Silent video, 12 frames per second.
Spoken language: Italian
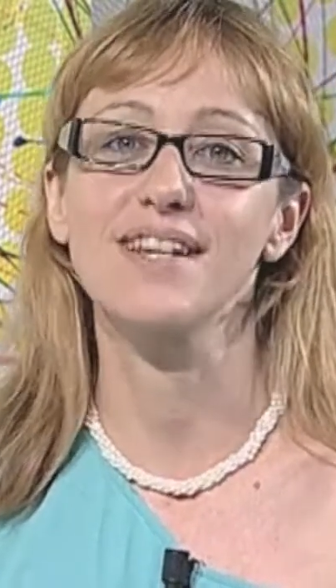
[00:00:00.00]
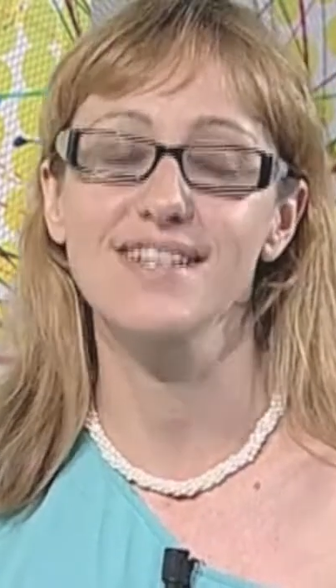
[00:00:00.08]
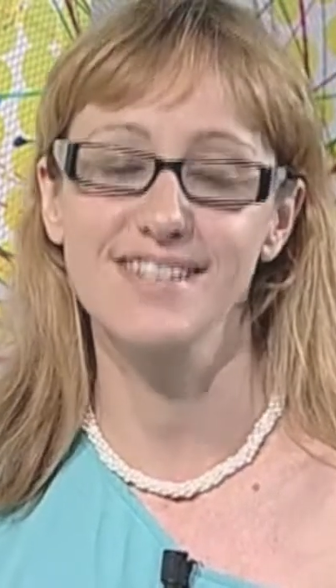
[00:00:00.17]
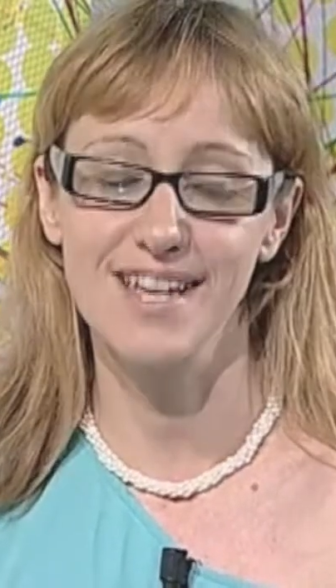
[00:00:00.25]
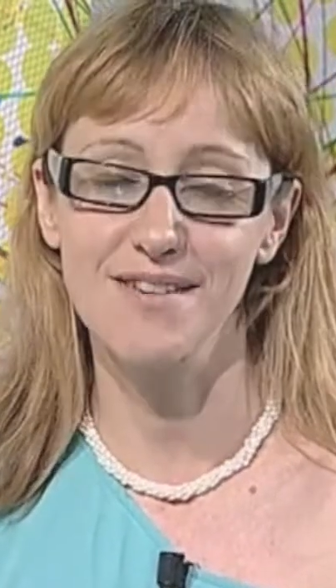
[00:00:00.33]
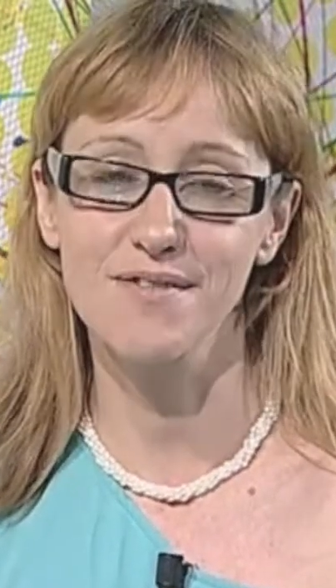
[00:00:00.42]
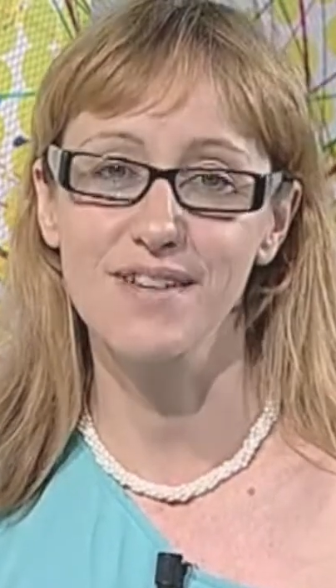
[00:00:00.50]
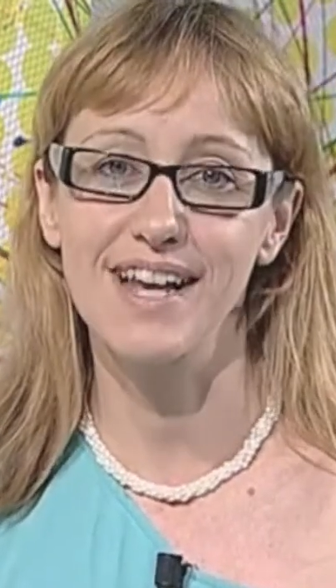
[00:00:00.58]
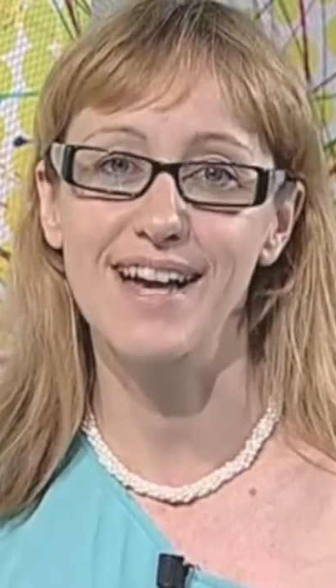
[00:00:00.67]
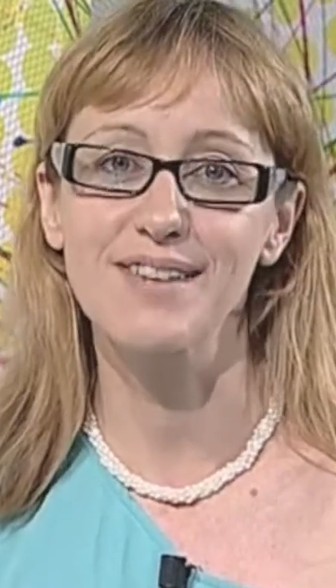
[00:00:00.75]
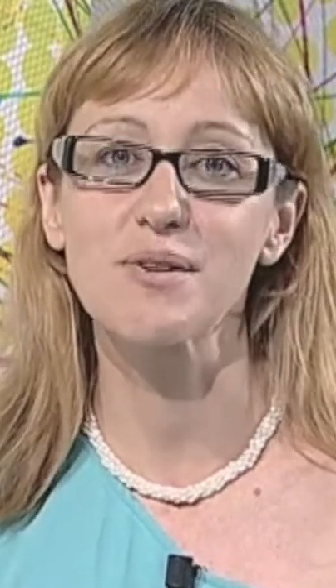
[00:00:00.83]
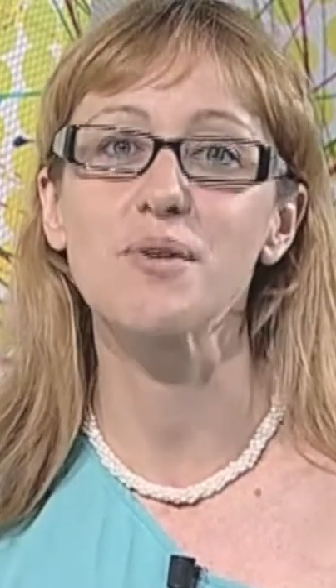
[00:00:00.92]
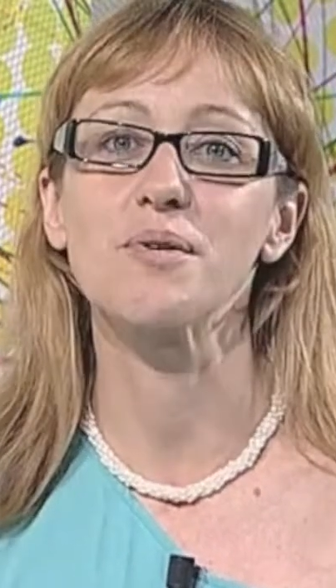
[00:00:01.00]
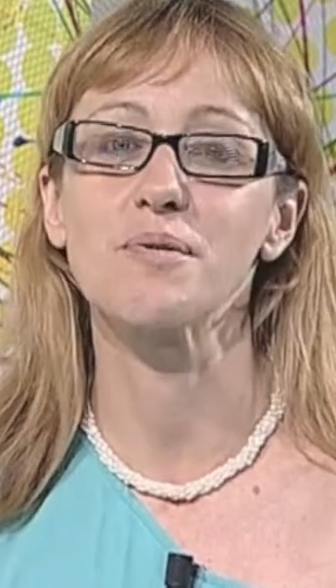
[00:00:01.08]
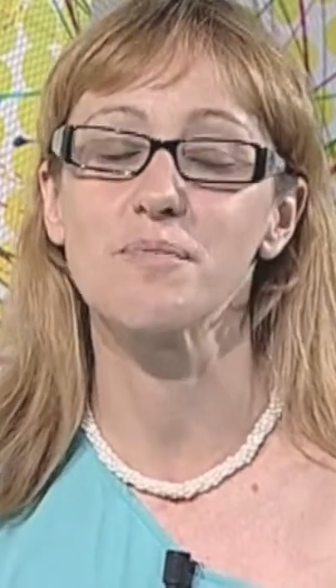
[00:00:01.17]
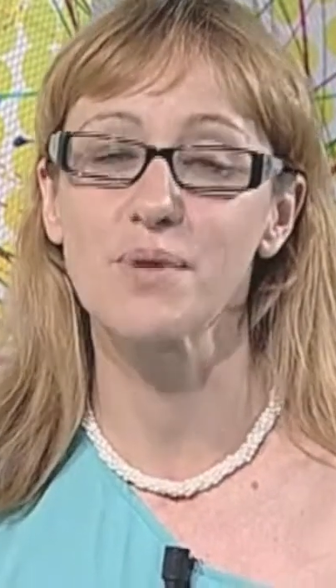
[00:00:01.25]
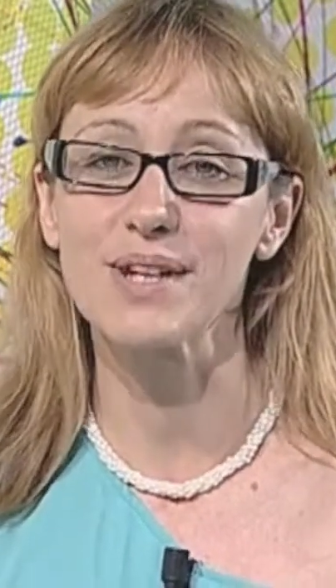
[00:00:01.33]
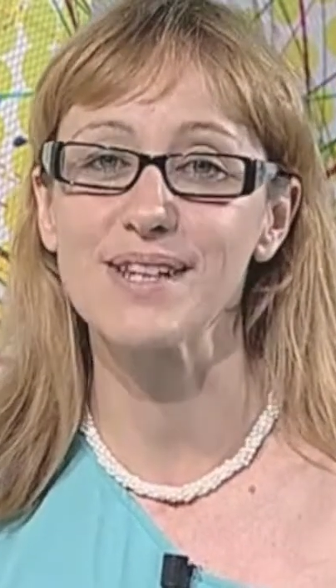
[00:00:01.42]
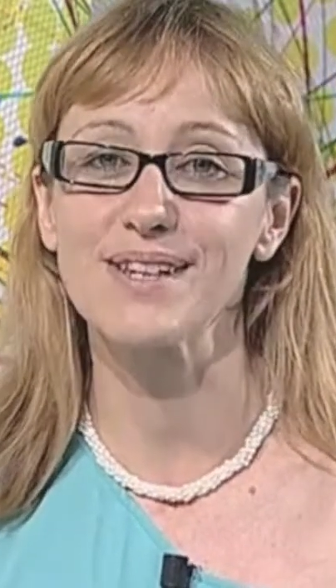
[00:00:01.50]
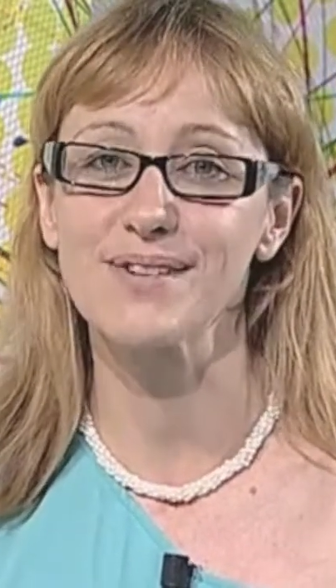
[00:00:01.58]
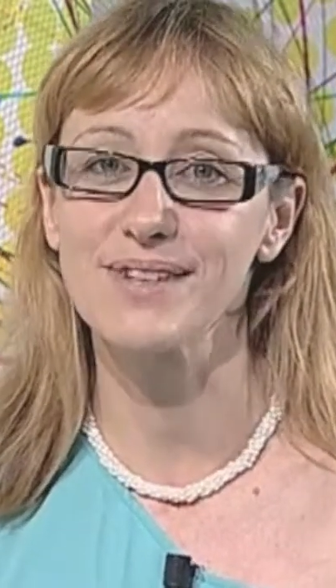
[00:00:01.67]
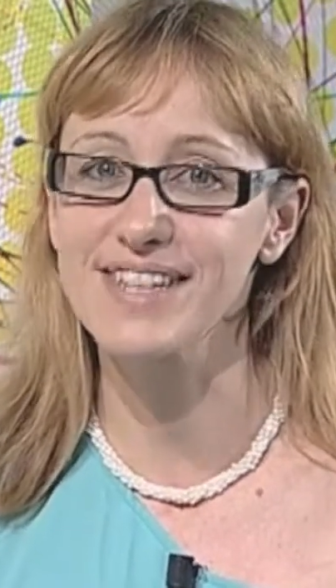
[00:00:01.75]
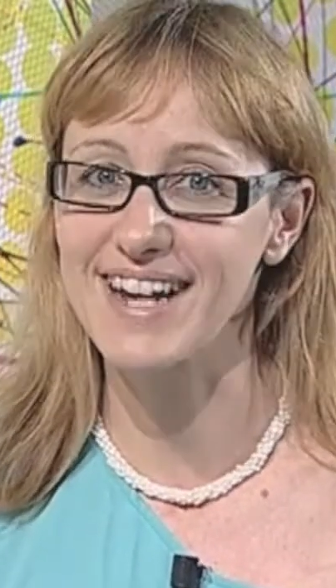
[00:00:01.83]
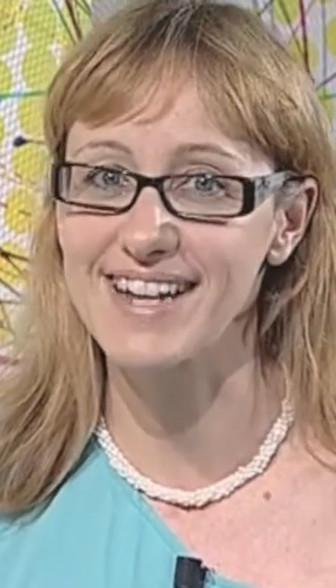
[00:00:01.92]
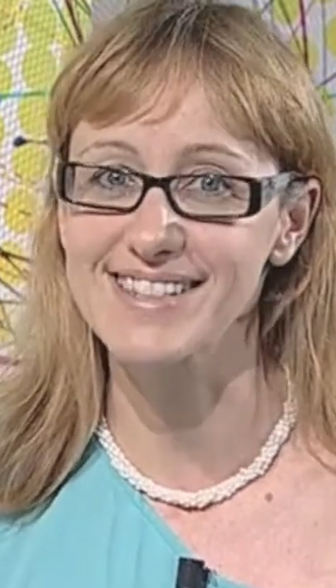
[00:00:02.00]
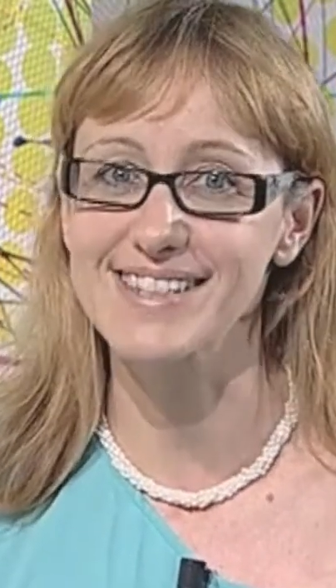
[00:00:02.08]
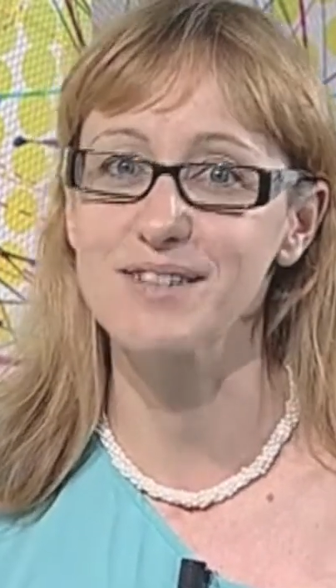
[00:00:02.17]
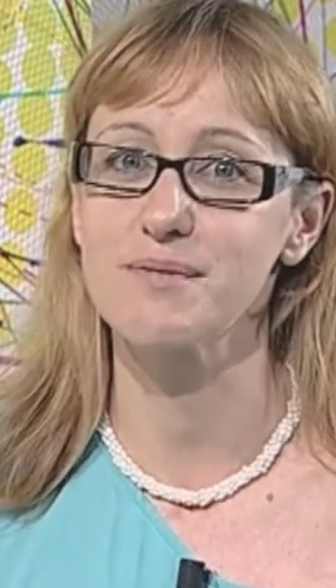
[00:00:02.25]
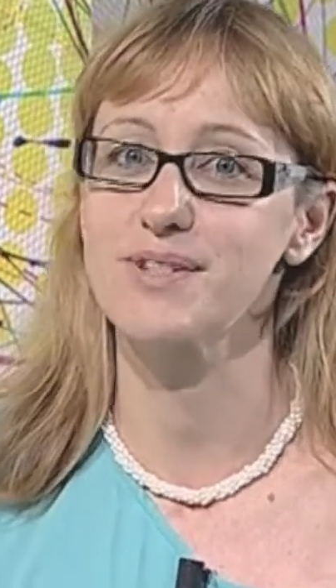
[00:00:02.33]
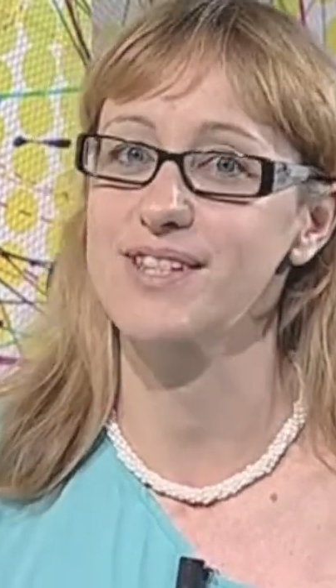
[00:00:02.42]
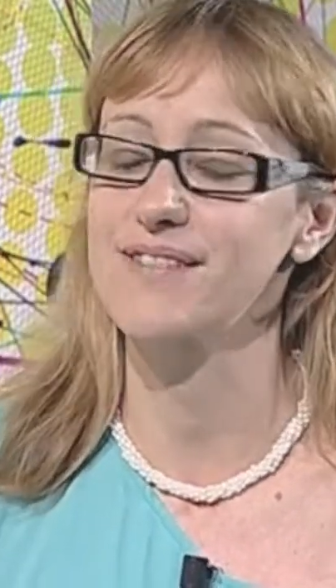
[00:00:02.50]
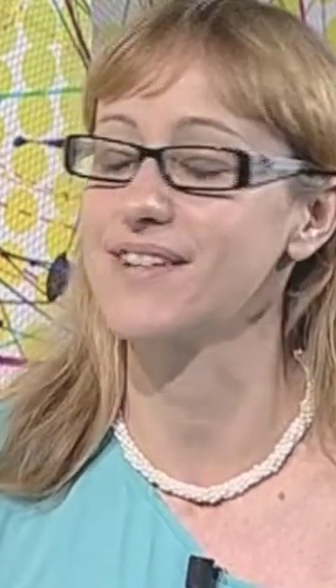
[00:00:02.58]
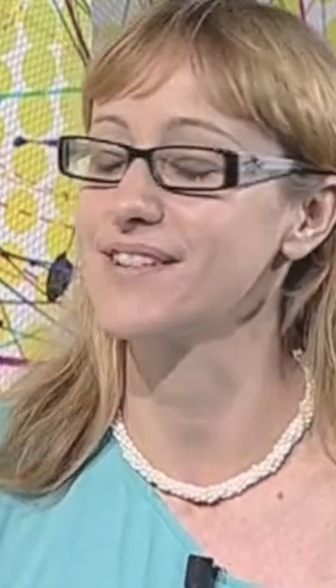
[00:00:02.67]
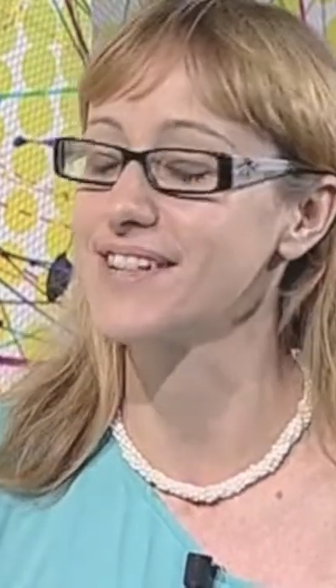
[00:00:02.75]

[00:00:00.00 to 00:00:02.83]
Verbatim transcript: quali si è infilato un politico di razza come Silvano